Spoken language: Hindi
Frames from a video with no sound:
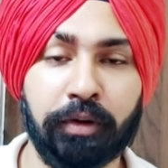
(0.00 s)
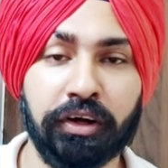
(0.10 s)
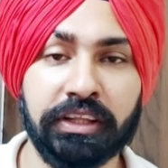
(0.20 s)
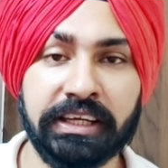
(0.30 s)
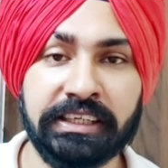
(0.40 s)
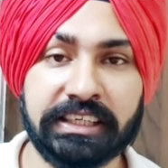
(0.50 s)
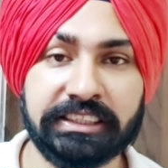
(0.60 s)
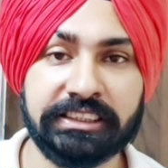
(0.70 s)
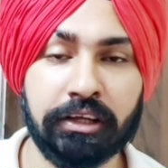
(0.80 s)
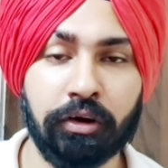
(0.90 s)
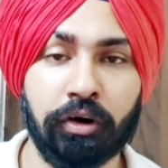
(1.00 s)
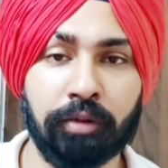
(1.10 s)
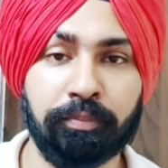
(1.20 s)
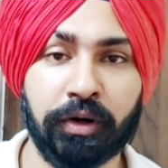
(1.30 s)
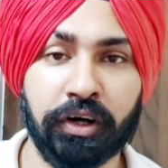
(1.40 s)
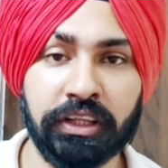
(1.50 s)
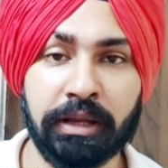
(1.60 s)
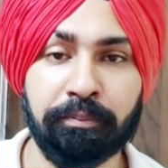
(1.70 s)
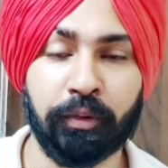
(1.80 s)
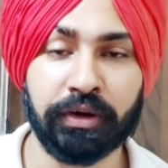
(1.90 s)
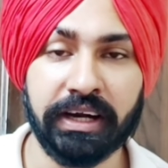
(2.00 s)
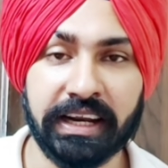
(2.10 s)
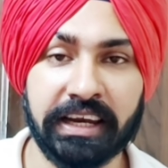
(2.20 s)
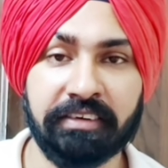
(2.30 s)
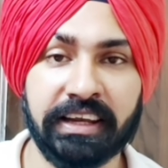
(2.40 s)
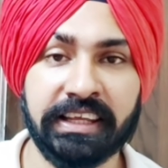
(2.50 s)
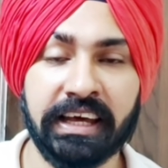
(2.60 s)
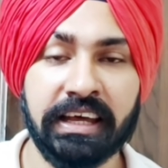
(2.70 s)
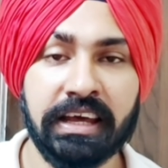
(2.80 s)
बहुत इंटरेस्टिंग और बहुत इंपॉर्टेंट रहने वाली है